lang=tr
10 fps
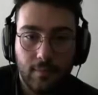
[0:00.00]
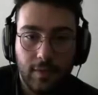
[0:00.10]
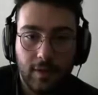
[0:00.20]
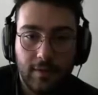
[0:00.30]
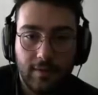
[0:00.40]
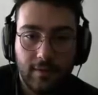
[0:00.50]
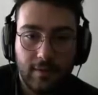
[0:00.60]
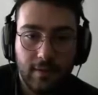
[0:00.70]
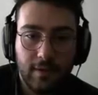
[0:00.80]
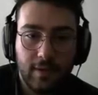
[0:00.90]
Evet.
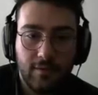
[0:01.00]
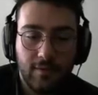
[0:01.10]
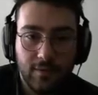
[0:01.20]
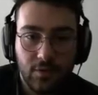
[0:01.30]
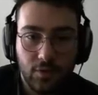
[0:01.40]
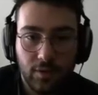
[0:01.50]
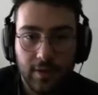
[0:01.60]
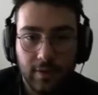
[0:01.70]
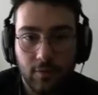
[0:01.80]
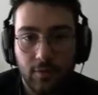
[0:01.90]
Yine kafamız çok
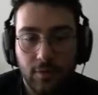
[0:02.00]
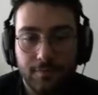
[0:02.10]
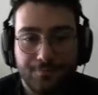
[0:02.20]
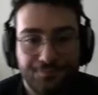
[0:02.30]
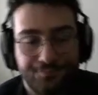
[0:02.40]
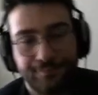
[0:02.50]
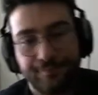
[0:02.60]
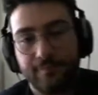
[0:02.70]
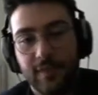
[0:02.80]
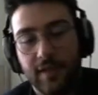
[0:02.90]
yer oldu.
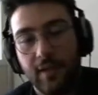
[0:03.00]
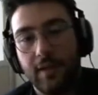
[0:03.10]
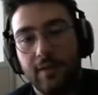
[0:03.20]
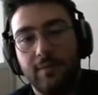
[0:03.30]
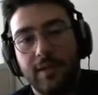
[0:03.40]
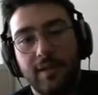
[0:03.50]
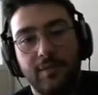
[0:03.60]
Evet, bakalım